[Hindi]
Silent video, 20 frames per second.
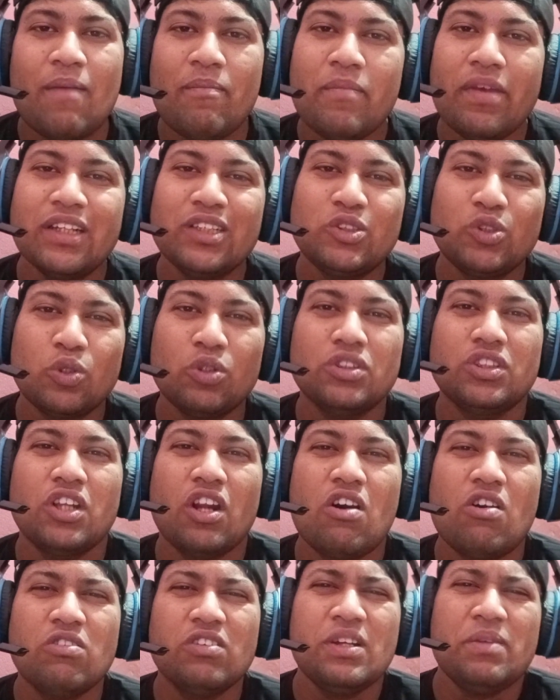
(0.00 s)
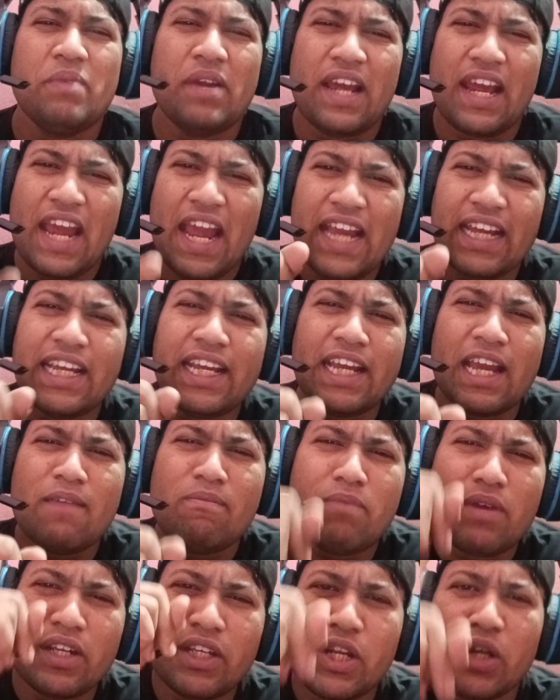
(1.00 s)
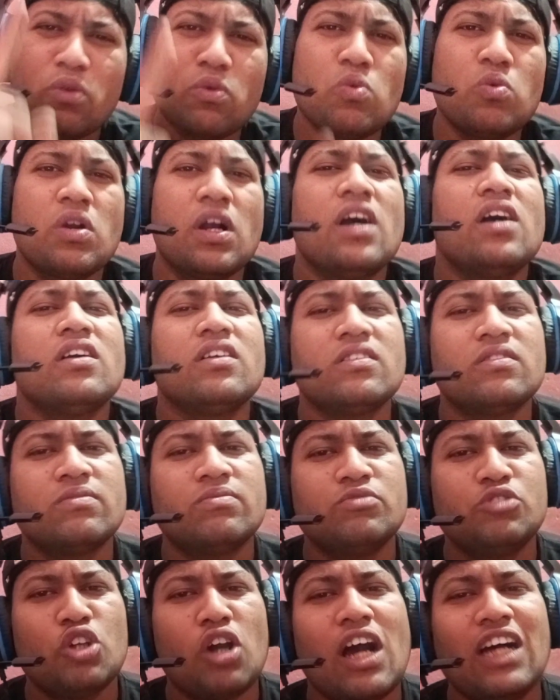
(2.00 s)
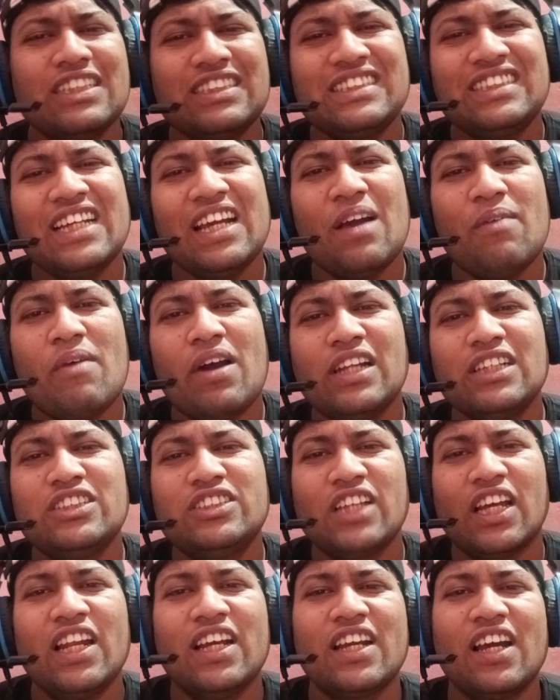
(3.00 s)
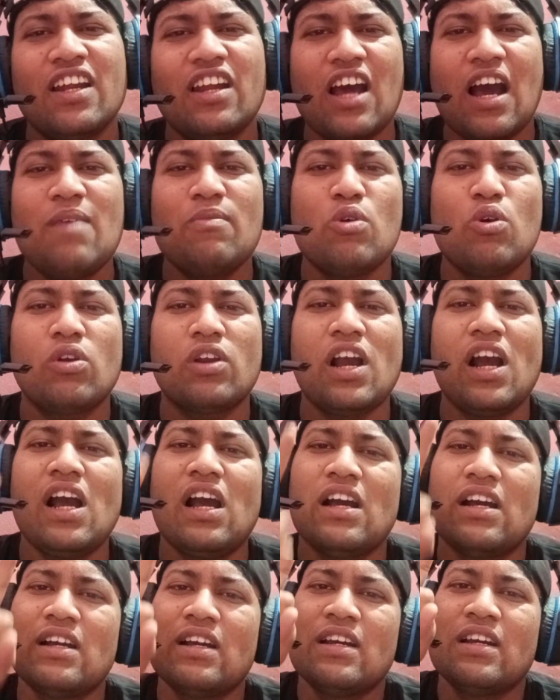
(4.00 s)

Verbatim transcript: अब मैं सोच रहा हूँ कि मैं एक ही गेम पे टिकूंगा तो आज से हमारे इस चैनल का नाम होगा